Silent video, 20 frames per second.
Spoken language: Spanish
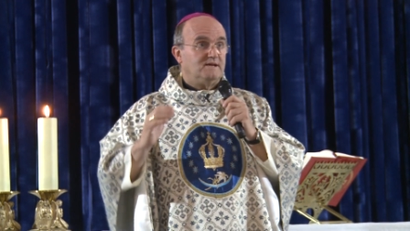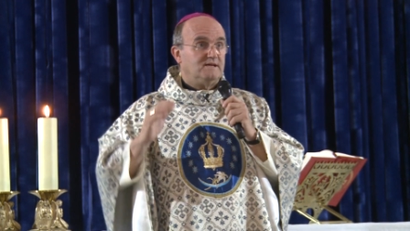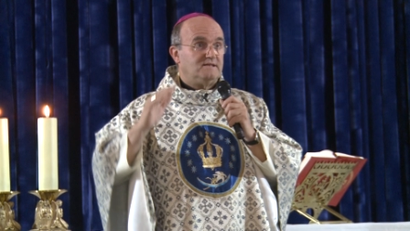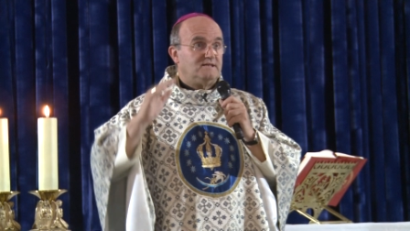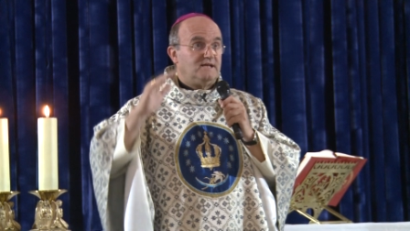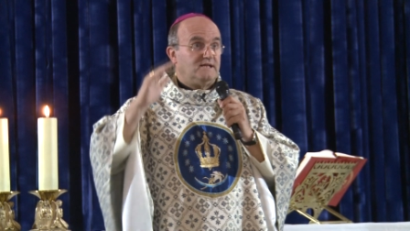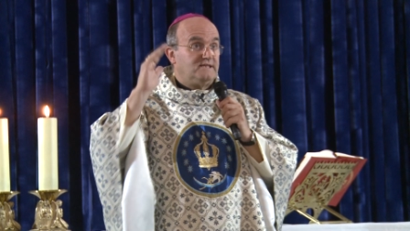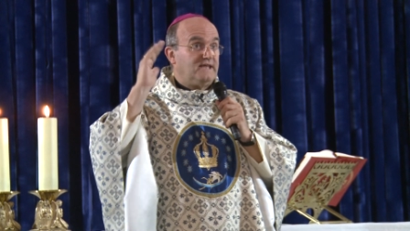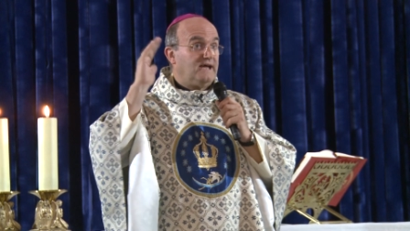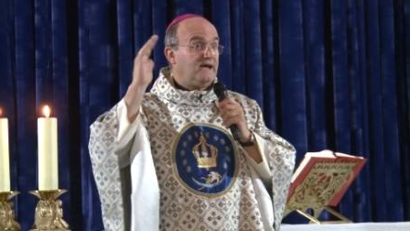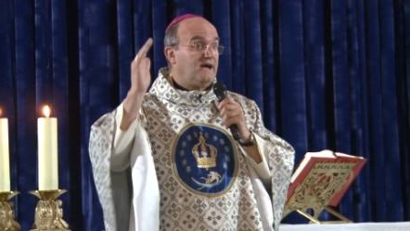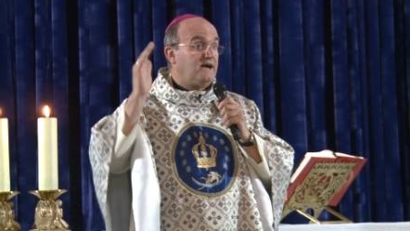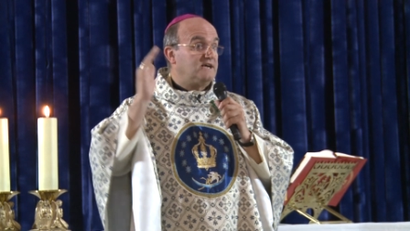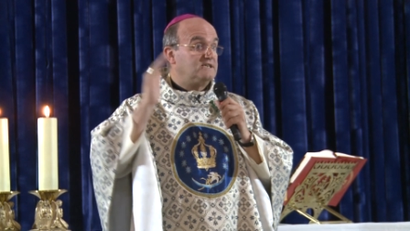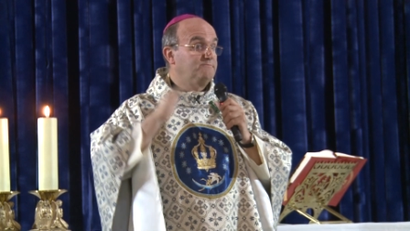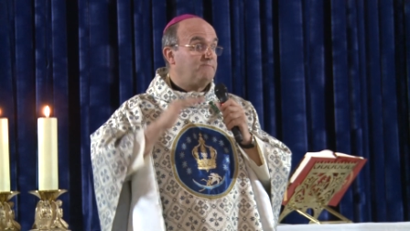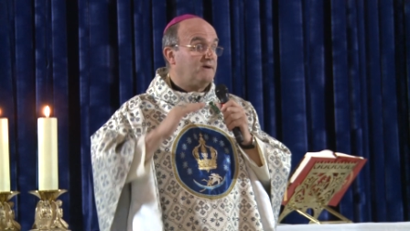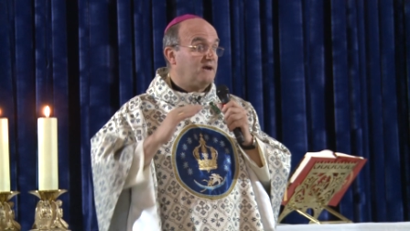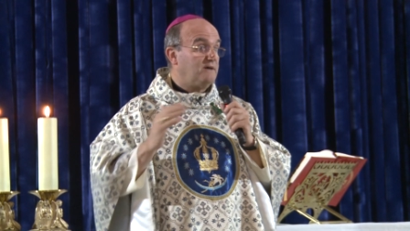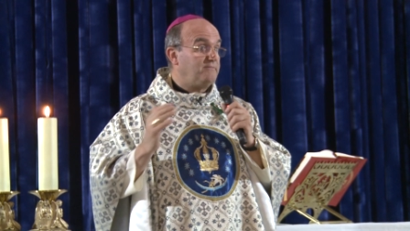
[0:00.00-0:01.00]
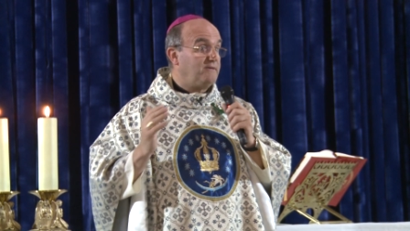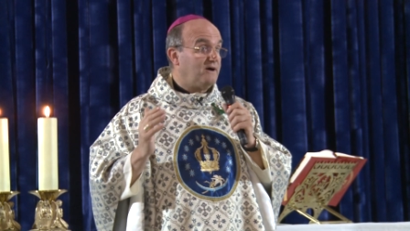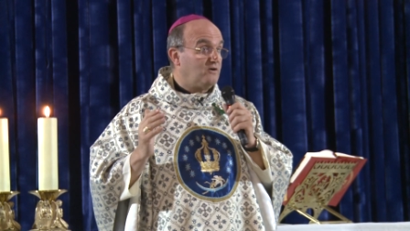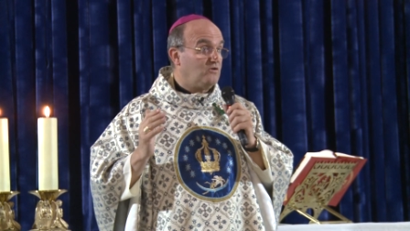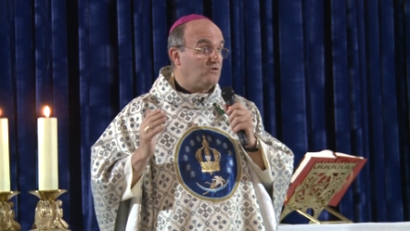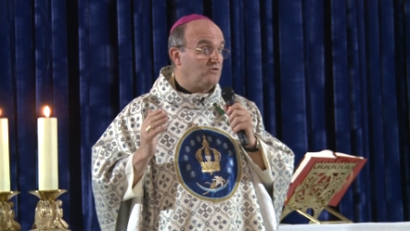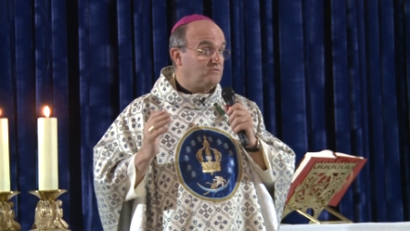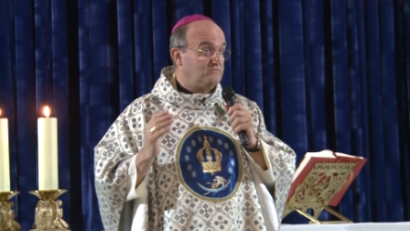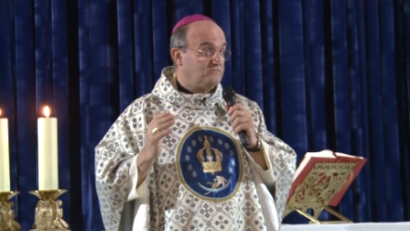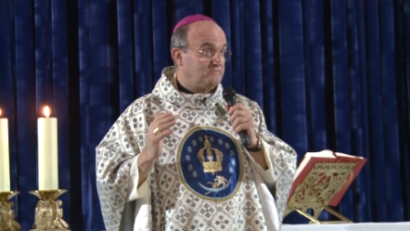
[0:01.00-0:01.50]
De Texas para
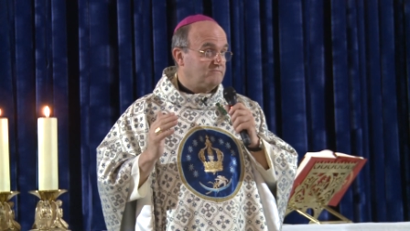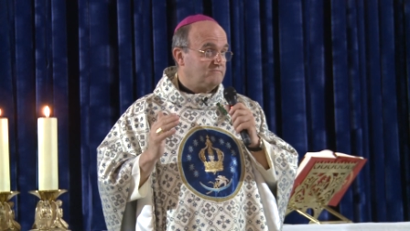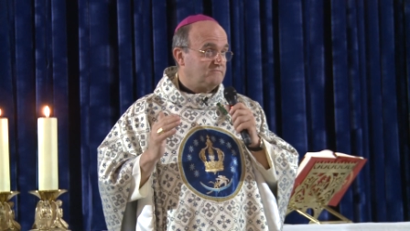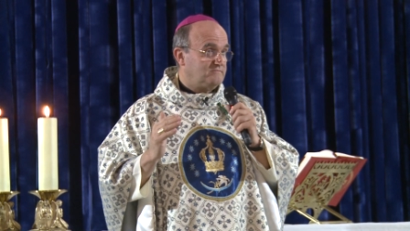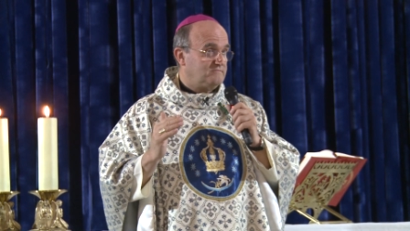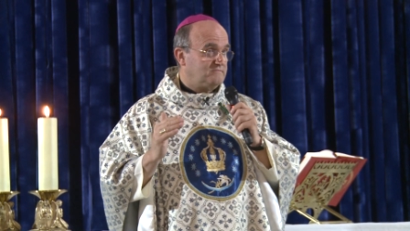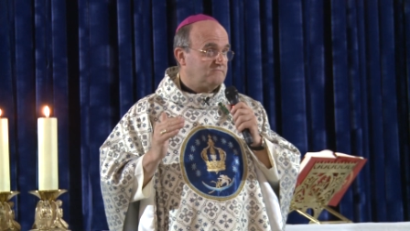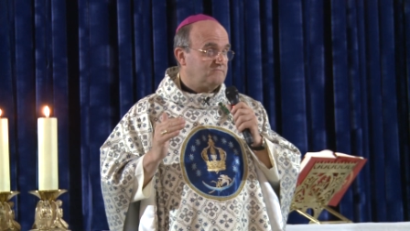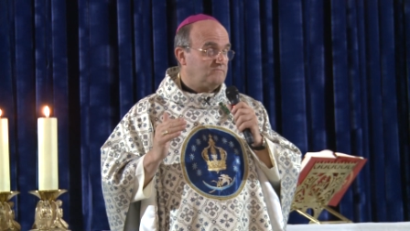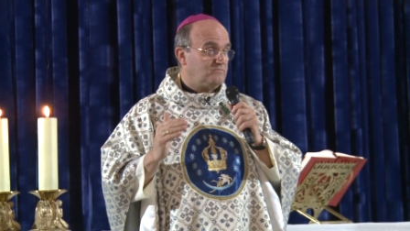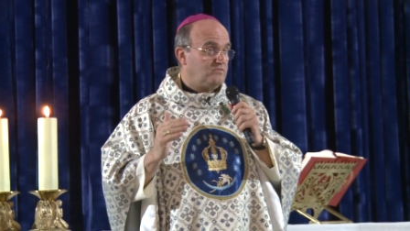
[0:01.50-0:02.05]
abajo,